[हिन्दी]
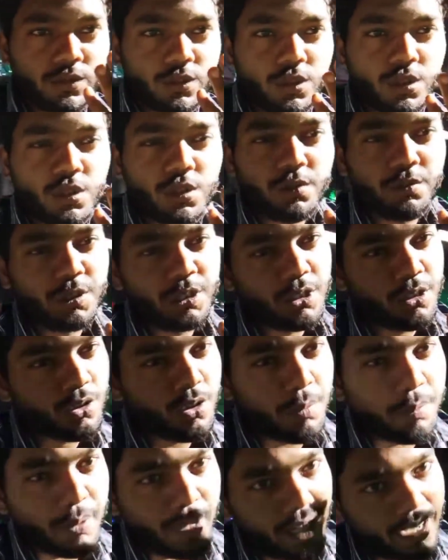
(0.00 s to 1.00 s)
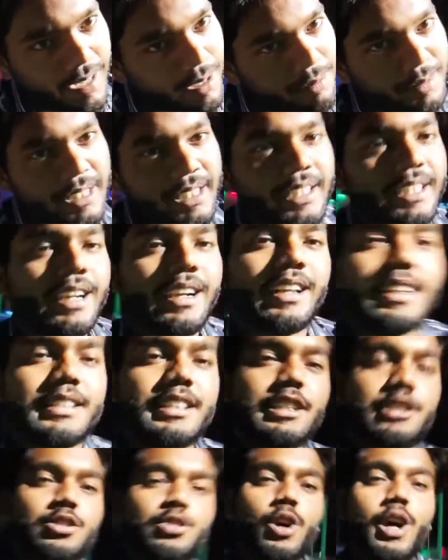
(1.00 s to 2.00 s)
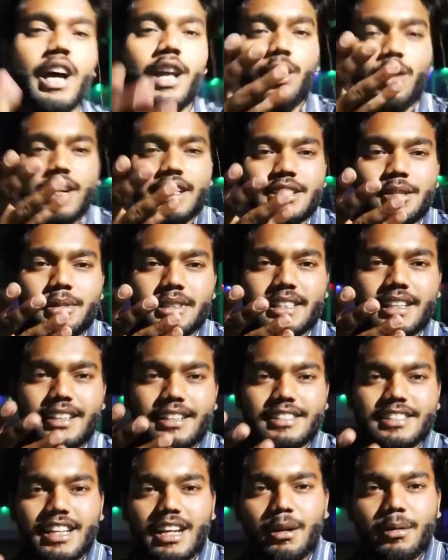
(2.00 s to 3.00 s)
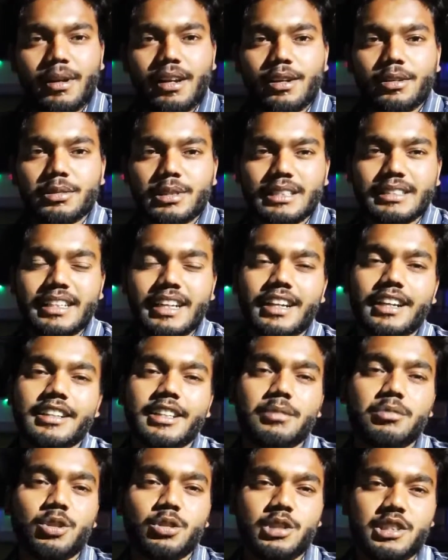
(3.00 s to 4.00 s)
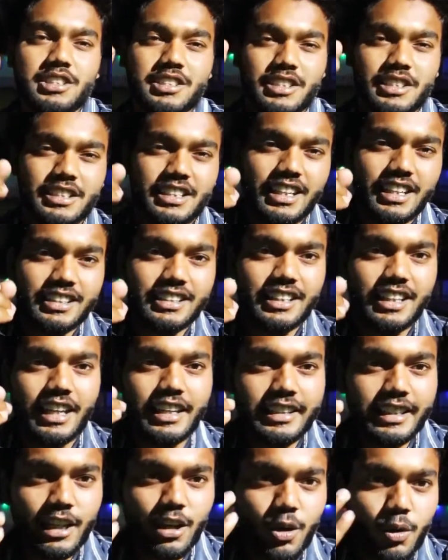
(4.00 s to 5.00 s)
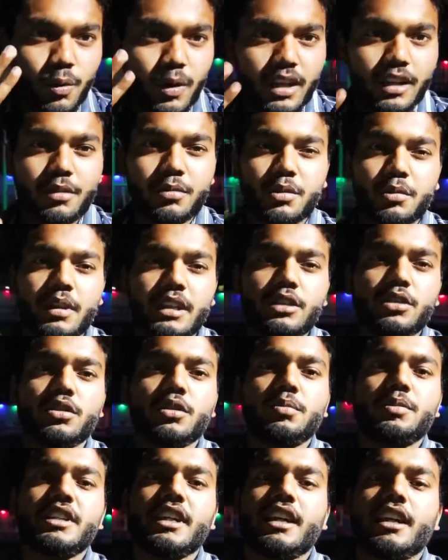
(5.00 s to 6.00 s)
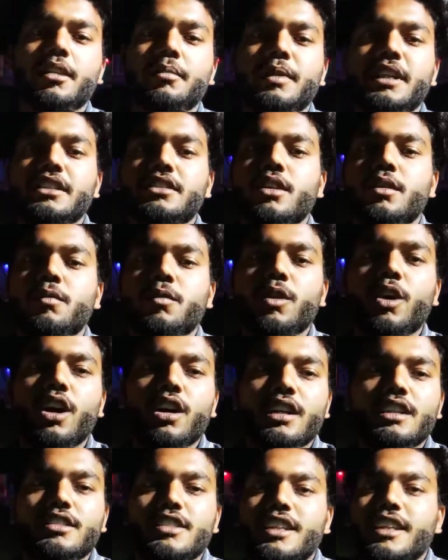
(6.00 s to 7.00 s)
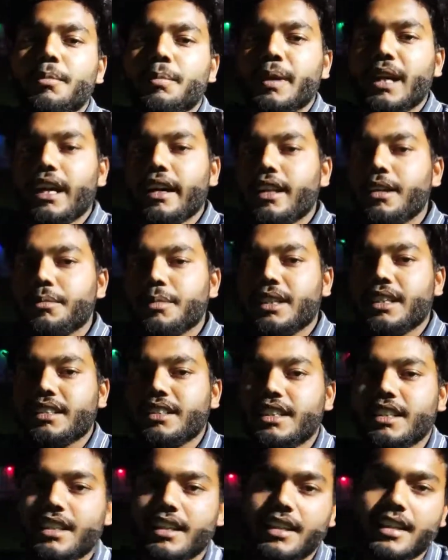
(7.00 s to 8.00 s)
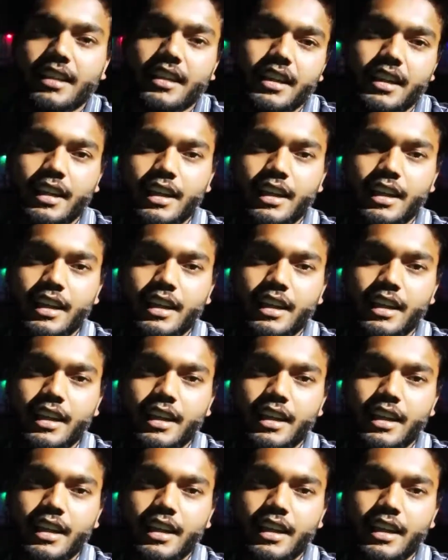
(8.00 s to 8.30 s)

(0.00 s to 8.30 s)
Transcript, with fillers: तो वीडियो को प्रारंभ ही कर लेते हैं सो हेलो गाइस नमस्कार अस्सलाम वालेकुम सत श्रीकाल के सतीश डी जे आदि एल के ओ वेलकम टू माय यूट्यूब चैनल बेस्ड ऑन ब्लॉग एंड चलिए प्रारंभ करते हैं